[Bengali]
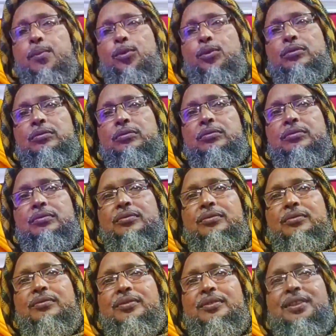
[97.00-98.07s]
খাবো
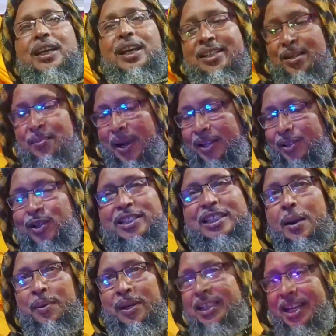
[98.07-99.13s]
যে বাসন
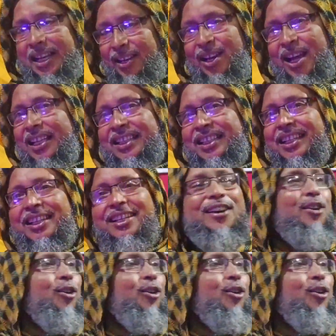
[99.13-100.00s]
চাপা ধরে গেল হাত দিয়ে